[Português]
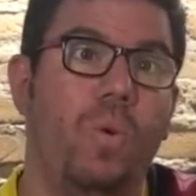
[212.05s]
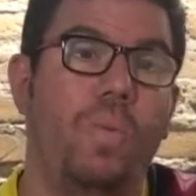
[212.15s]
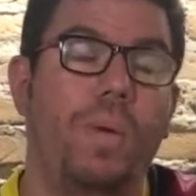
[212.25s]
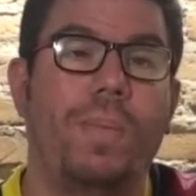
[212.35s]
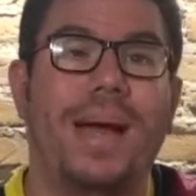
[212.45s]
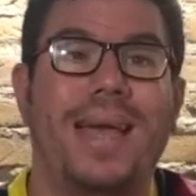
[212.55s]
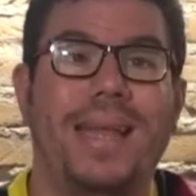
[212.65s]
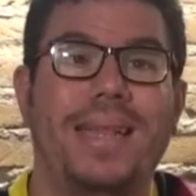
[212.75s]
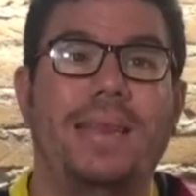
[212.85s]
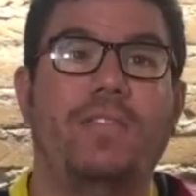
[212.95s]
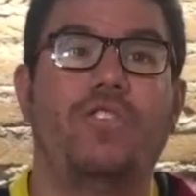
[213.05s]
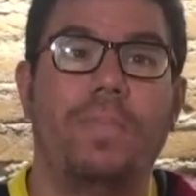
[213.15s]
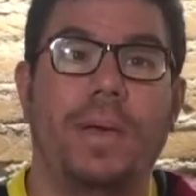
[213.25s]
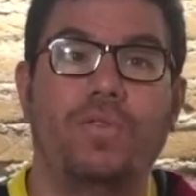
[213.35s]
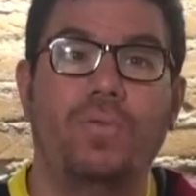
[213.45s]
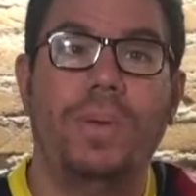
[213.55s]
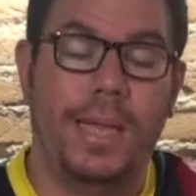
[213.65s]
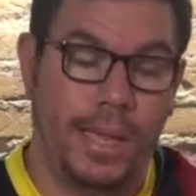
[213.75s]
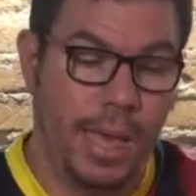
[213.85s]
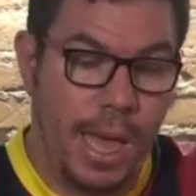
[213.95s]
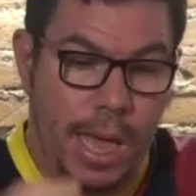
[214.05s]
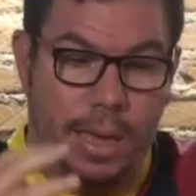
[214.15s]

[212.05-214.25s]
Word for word: como é uma característica mais do William,